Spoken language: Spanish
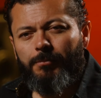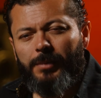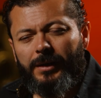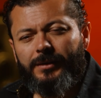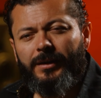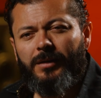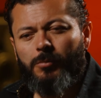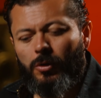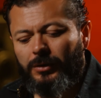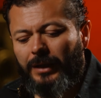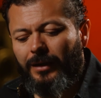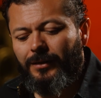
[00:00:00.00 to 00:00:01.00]
verse
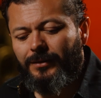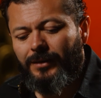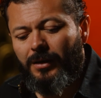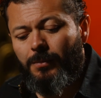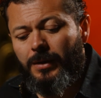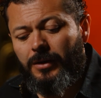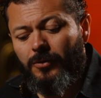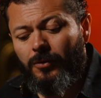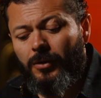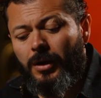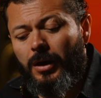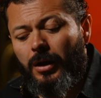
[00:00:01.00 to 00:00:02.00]
inmortal
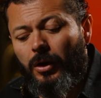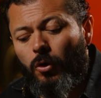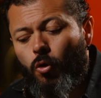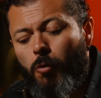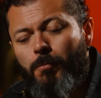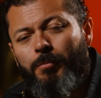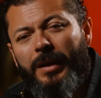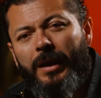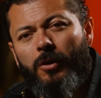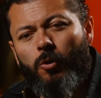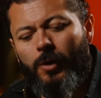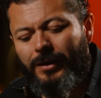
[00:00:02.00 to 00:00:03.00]
estribillo, lo
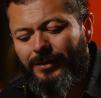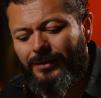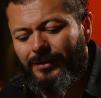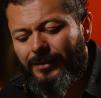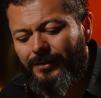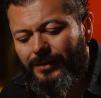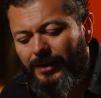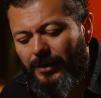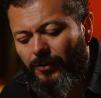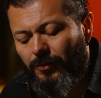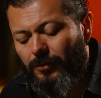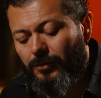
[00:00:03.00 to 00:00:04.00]
complejo hace
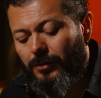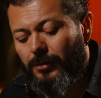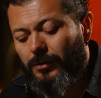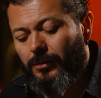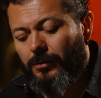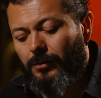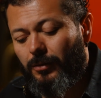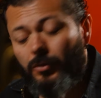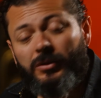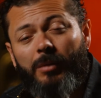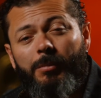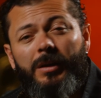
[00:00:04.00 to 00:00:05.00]
sencillo.
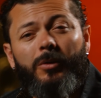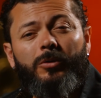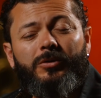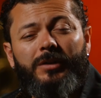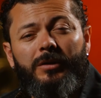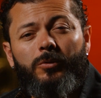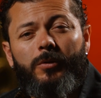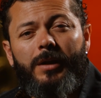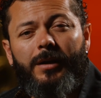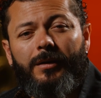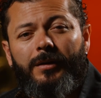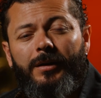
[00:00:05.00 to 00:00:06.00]
Los amigos, sin
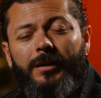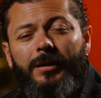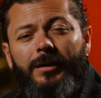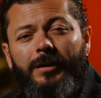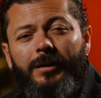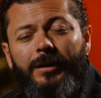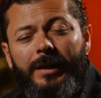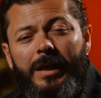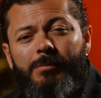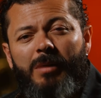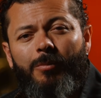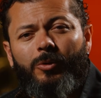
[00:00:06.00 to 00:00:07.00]
dudar, le
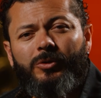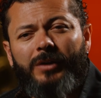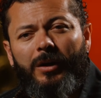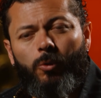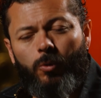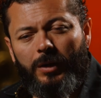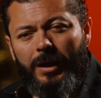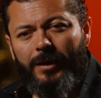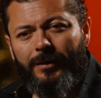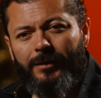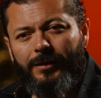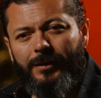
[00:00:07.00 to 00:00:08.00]
llamamos el juglar.